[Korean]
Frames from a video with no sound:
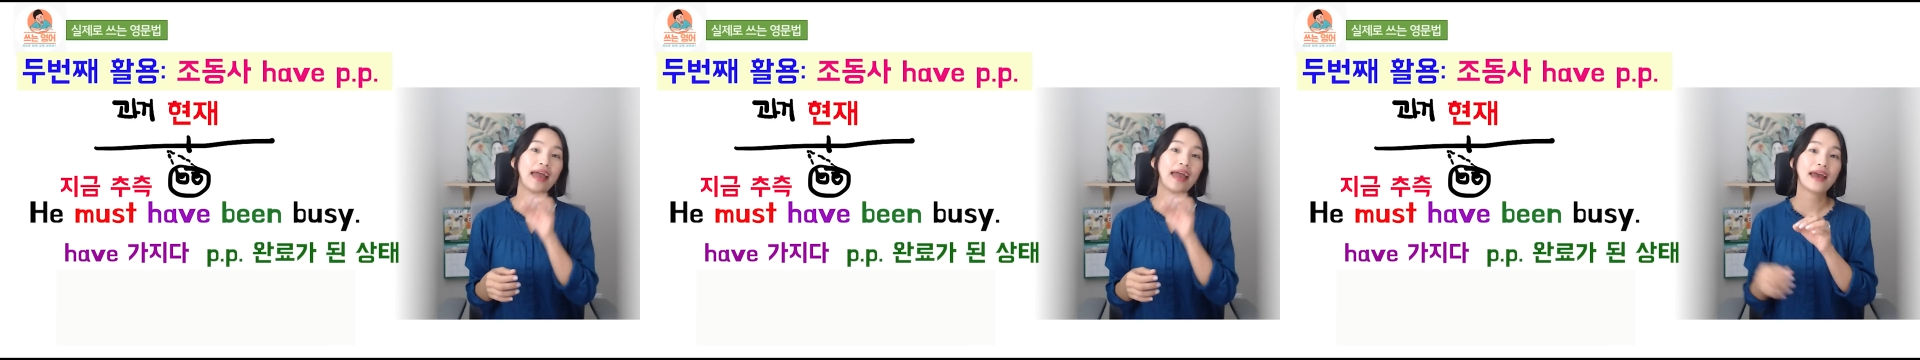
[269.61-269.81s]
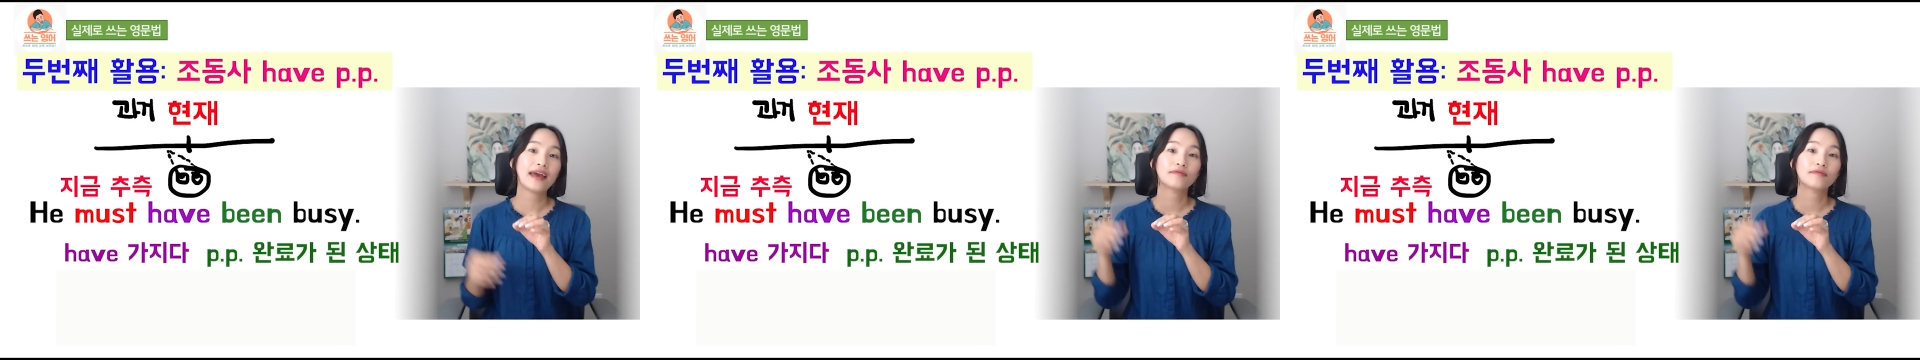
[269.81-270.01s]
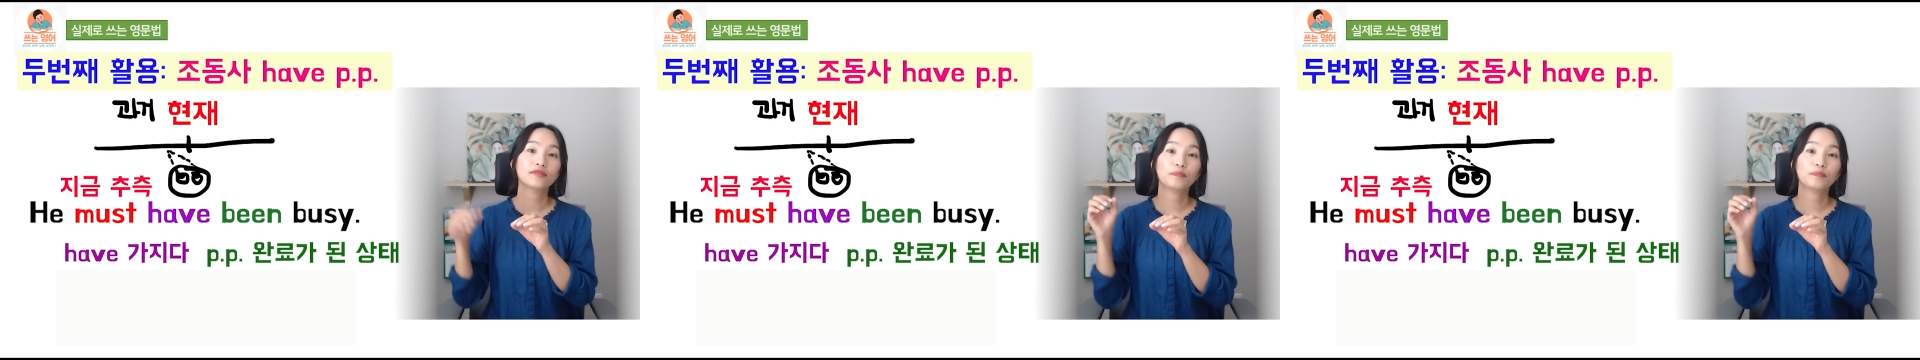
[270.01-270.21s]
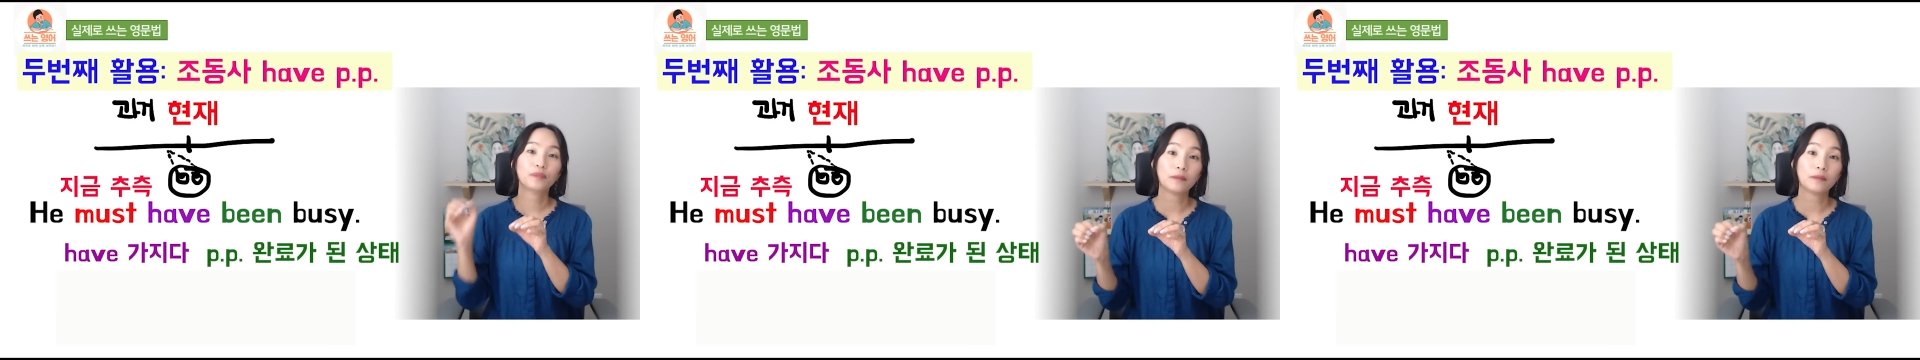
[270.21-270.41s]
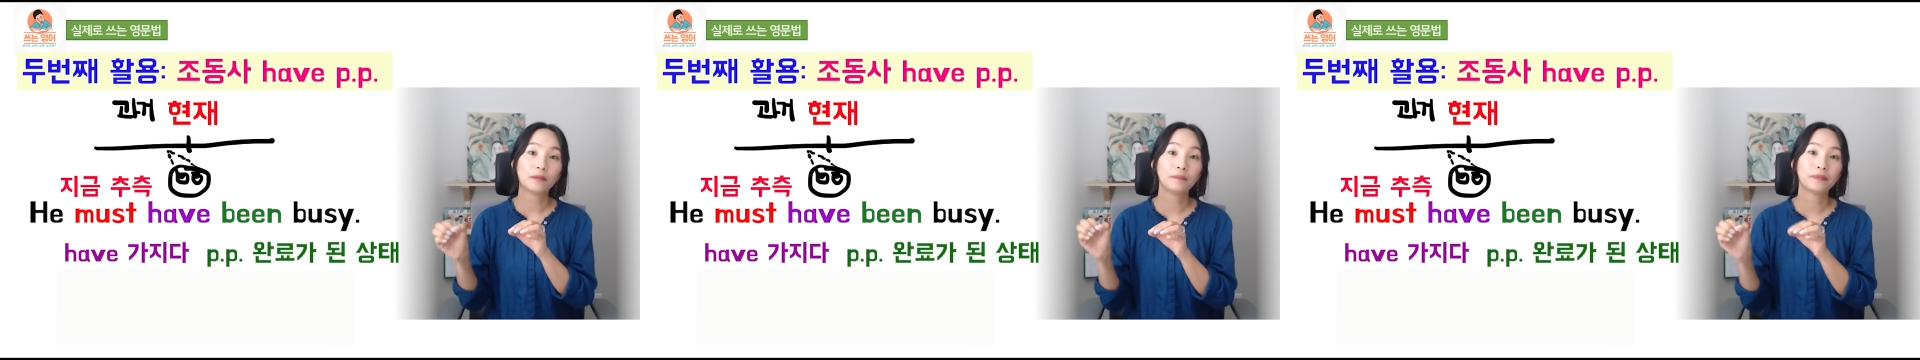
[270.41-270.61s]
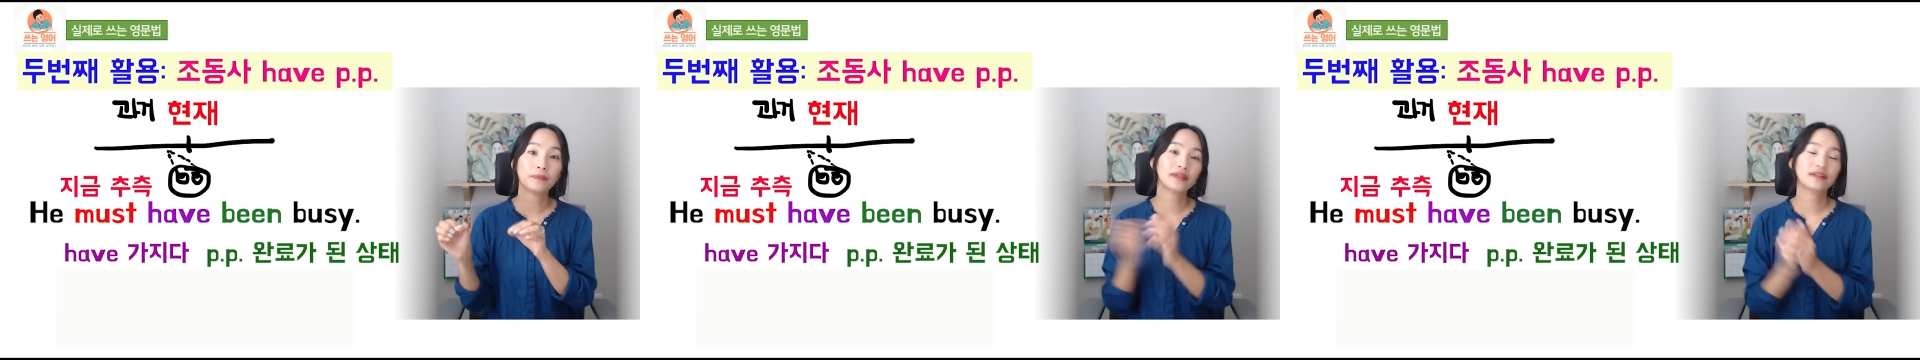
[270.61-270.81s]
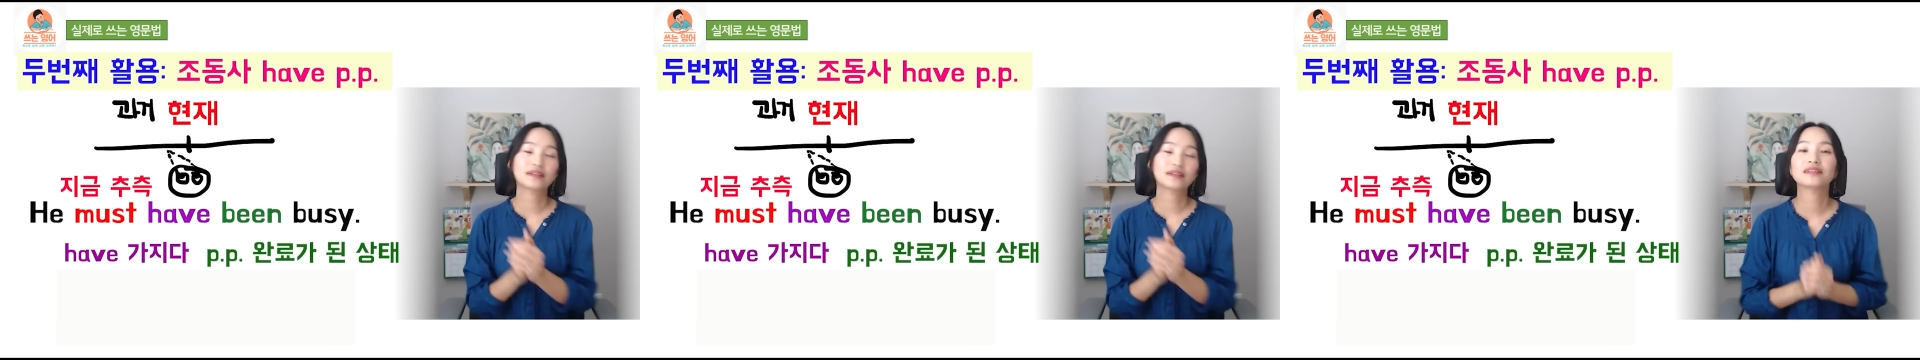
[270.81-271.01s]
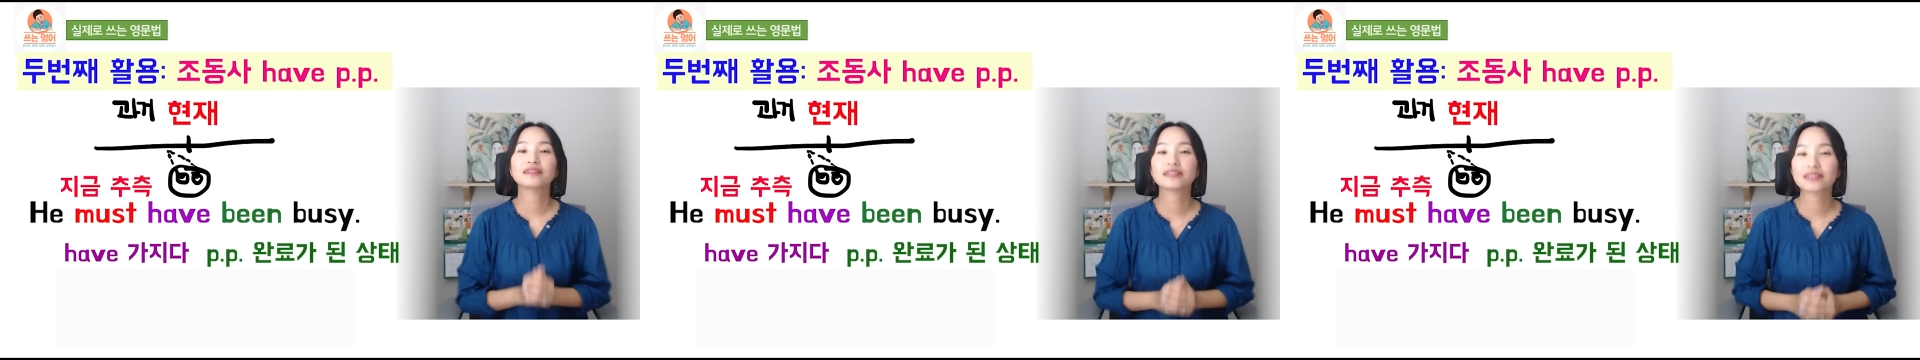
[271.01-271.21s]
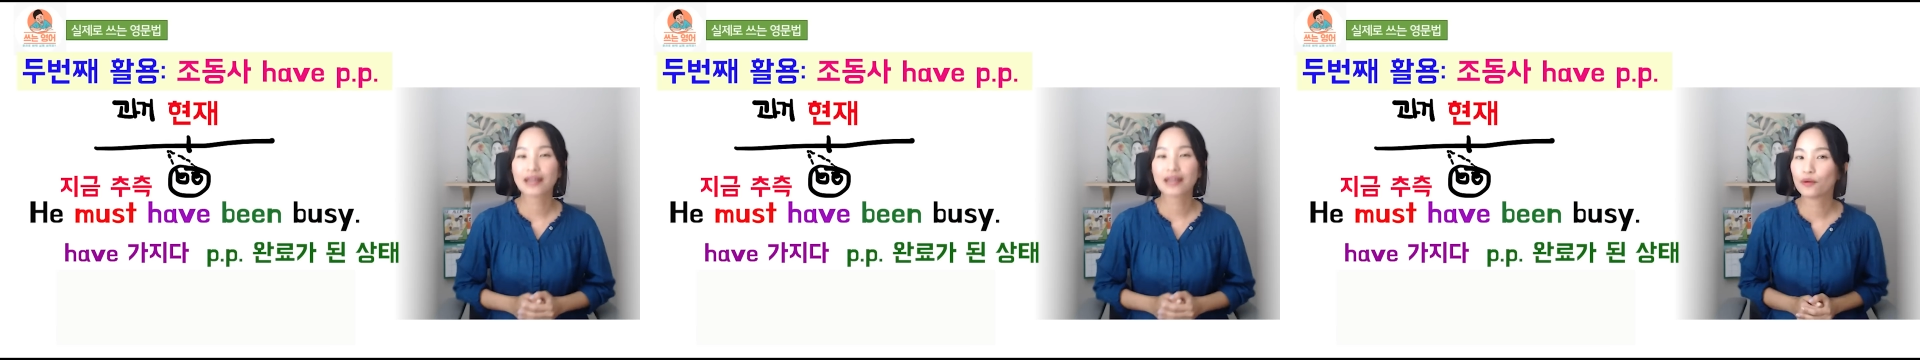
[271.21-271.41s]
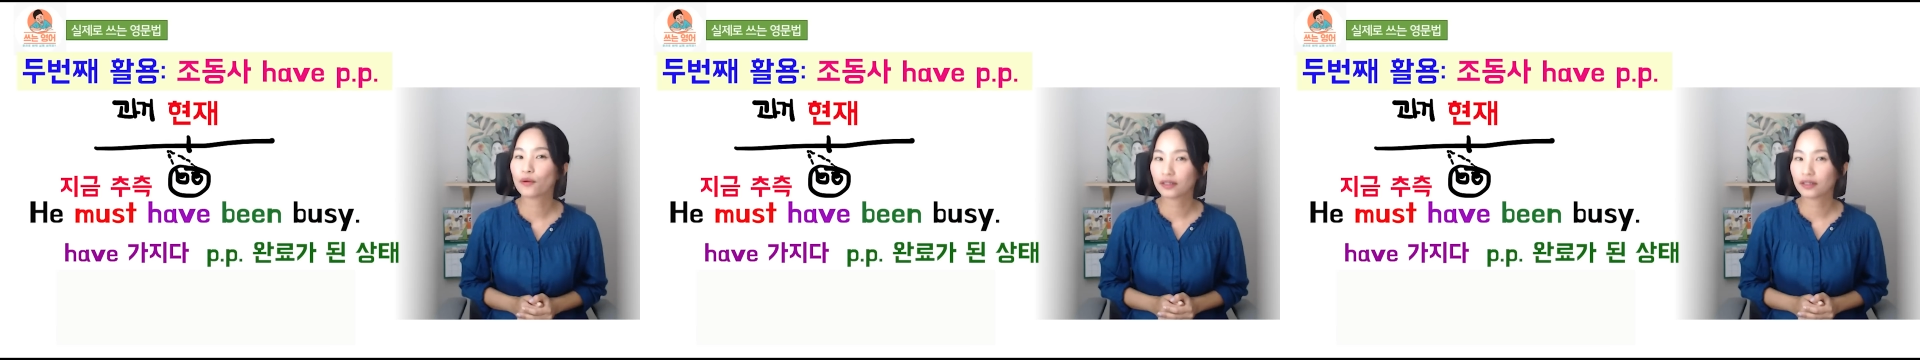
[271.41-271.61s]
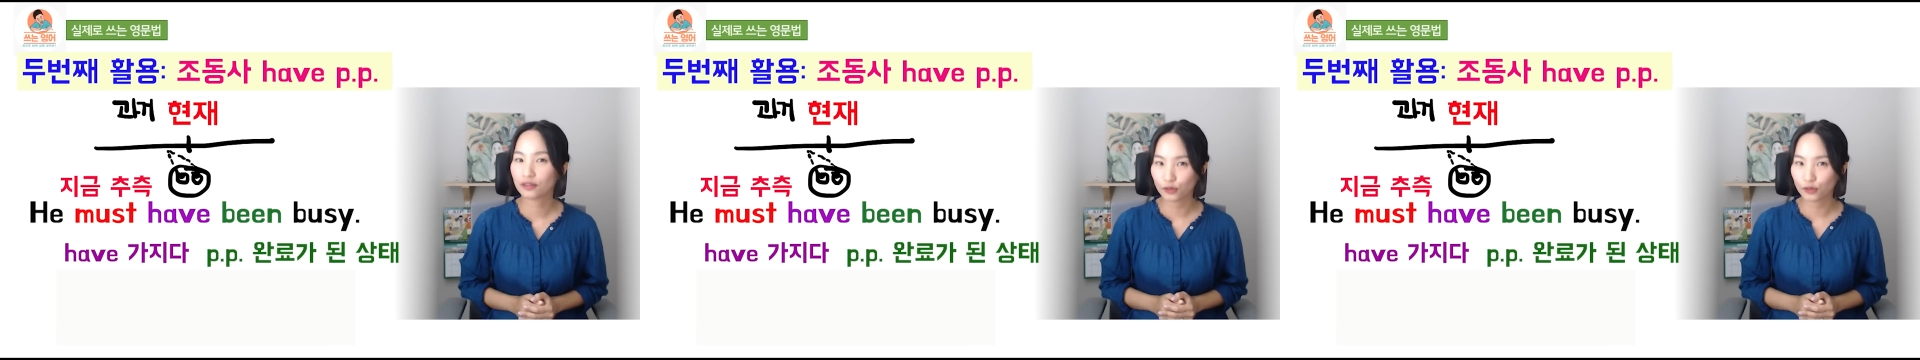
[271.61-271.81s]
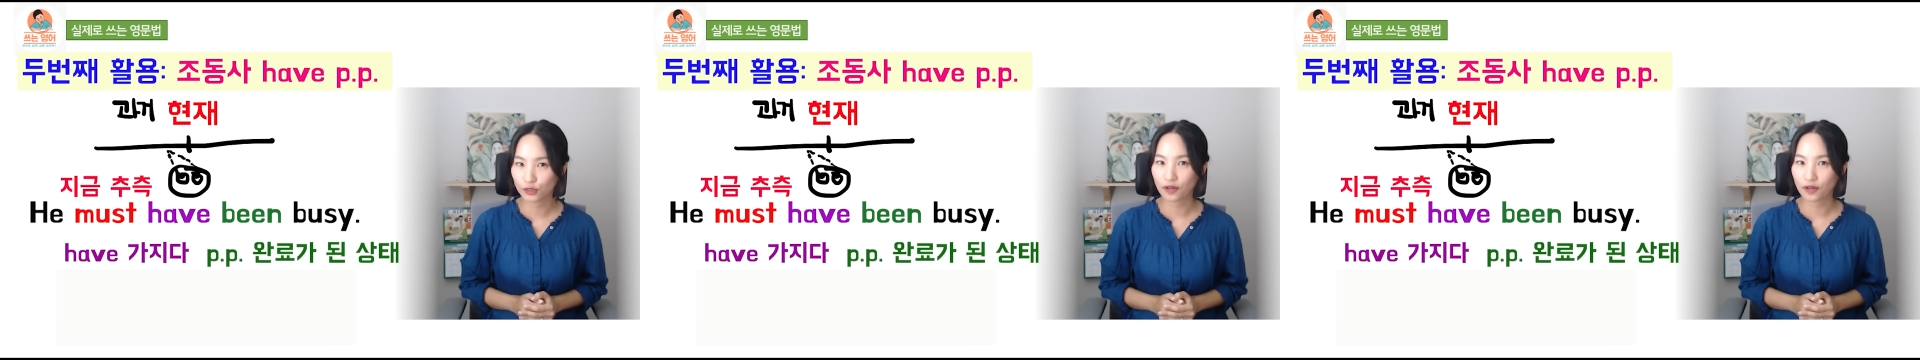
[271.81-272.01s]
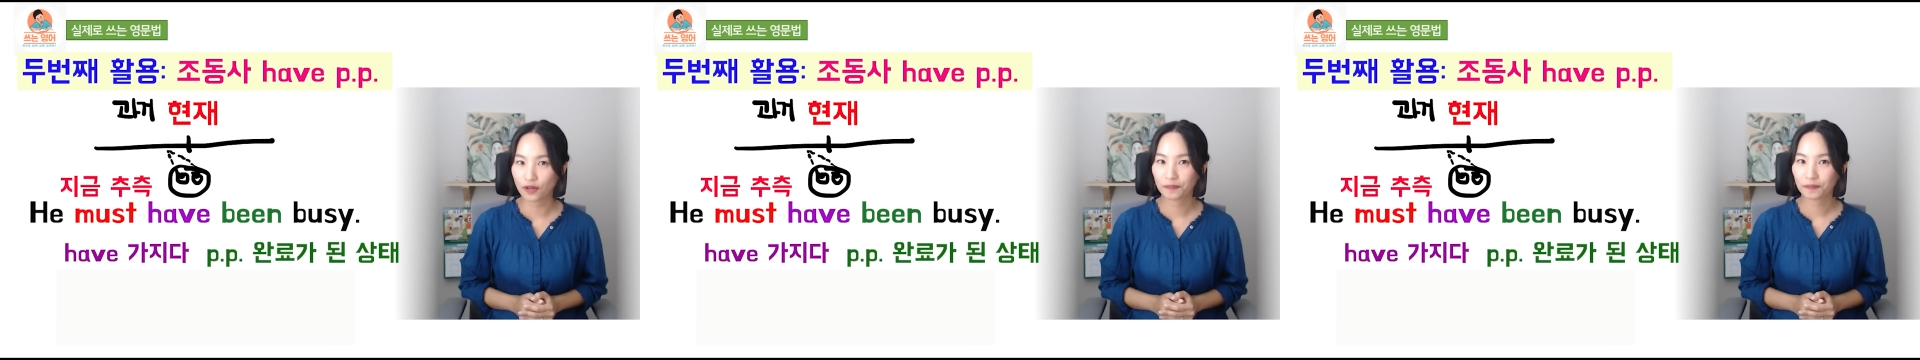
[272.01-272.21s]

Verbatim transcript: have pp를 사용하는 거죠.